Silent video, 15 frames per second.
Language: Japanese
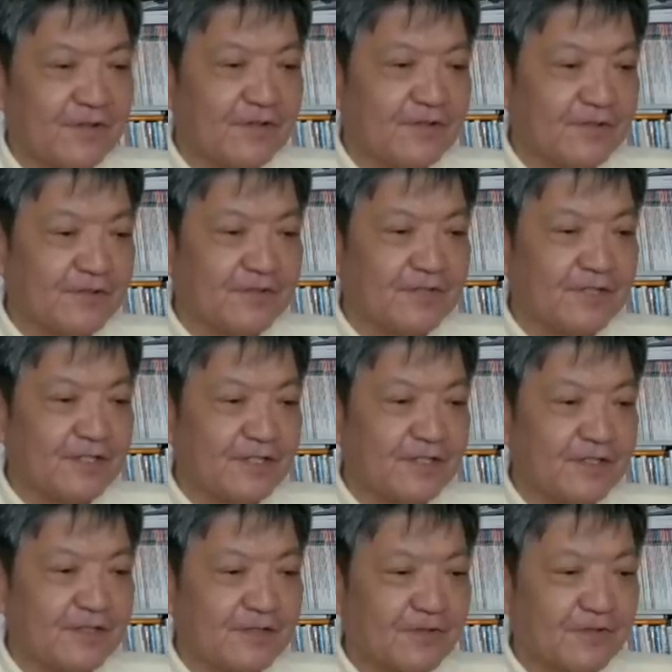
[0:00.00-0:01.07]
中
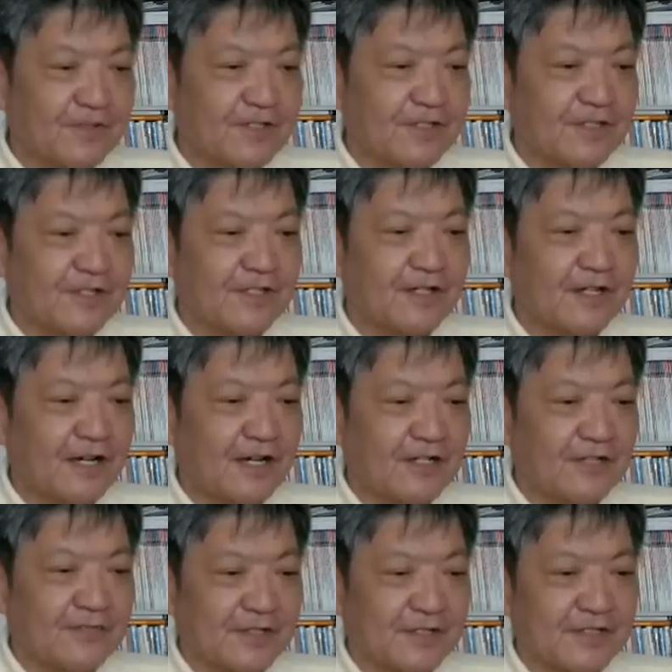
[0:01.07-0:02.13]
心都市
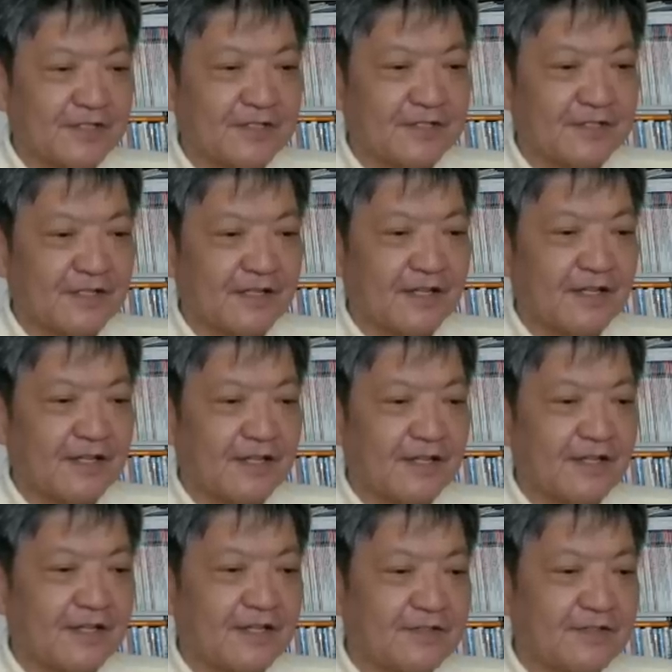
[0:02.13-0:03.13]
ハルビンで、